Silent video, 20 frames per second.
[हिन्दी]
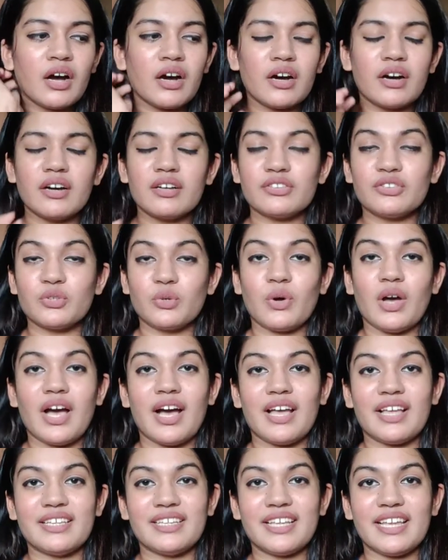uh, तो
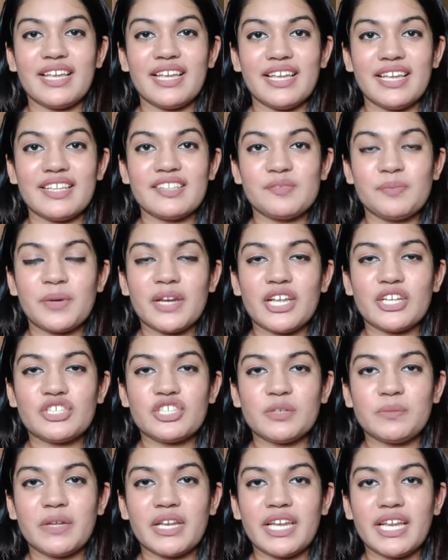हाँ ये
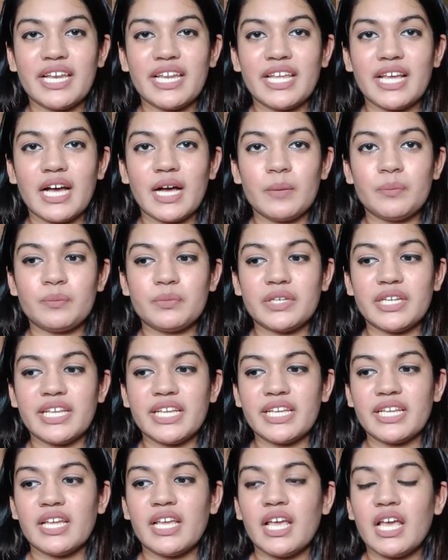इंस्पिरेशन मैंने लिया
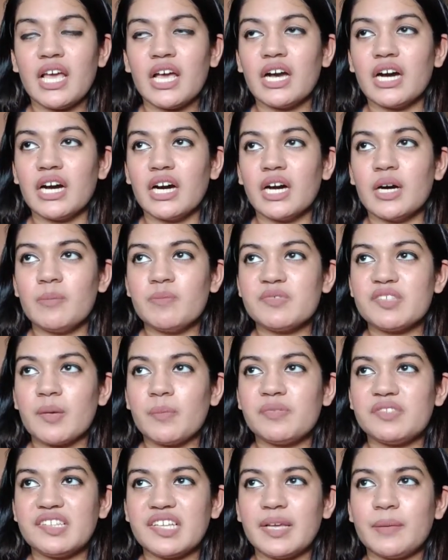अपनी uh,
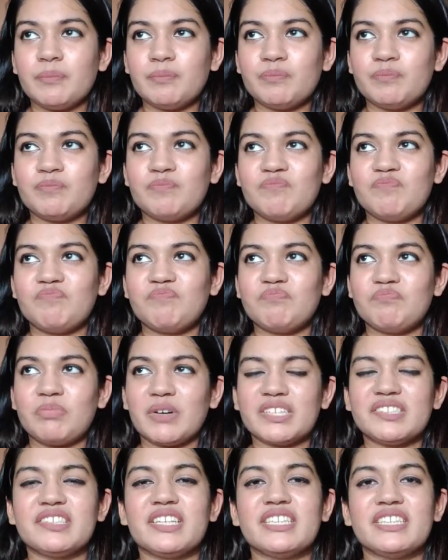सबसे
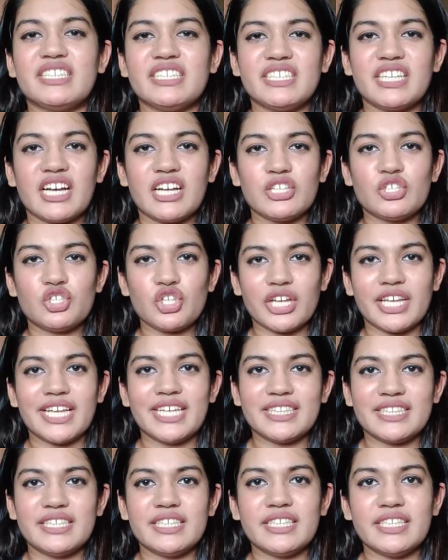पसंदीदा
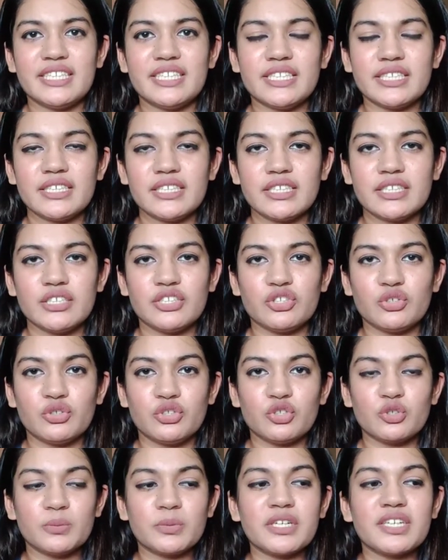चहीती
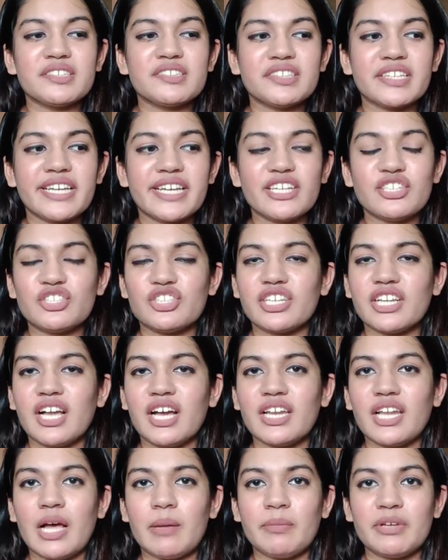यूट्यूबर से
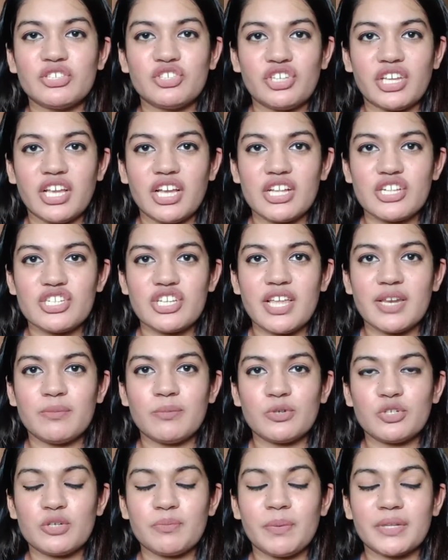जिनका नाम है श्रेया जैन
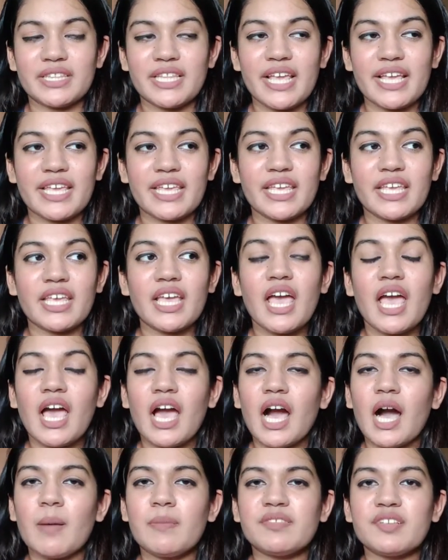मुझे पता है कि
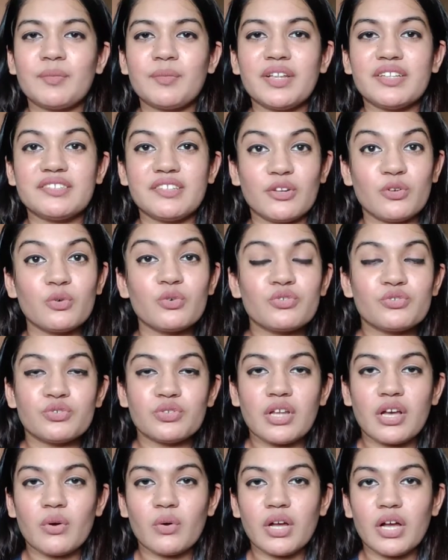आप सब ने ज़रूर
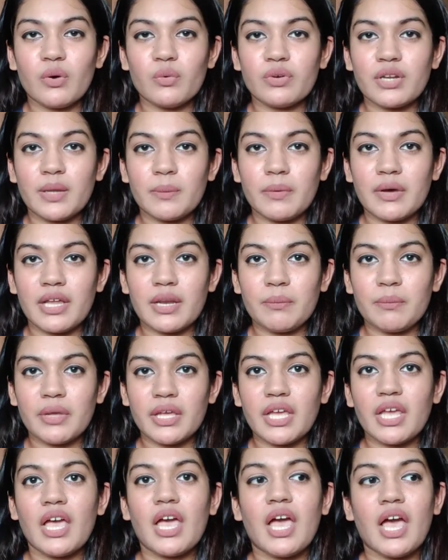सुना होगा उनके बारे
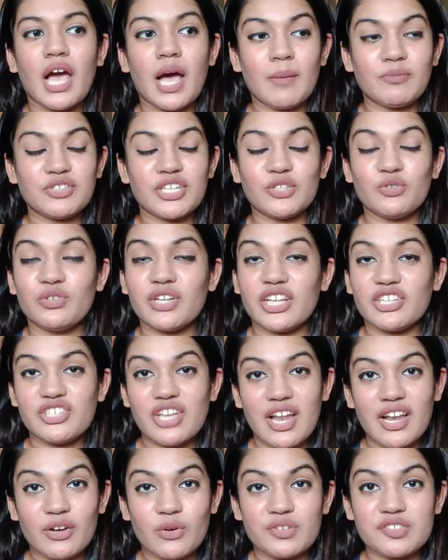में आप शायद उनके
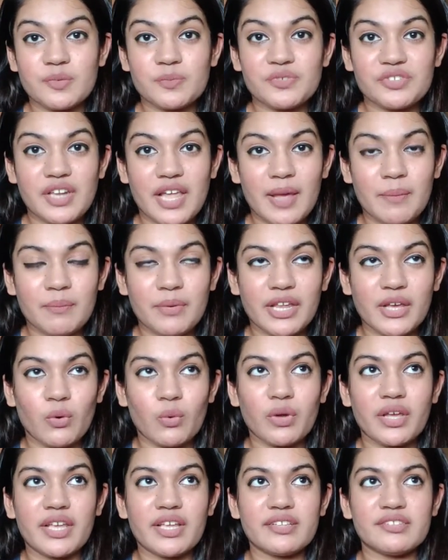चैनल को सब्सक्राइब भी
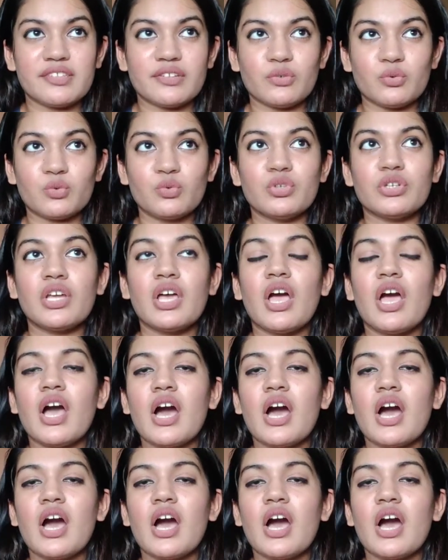होंगे ज़रूर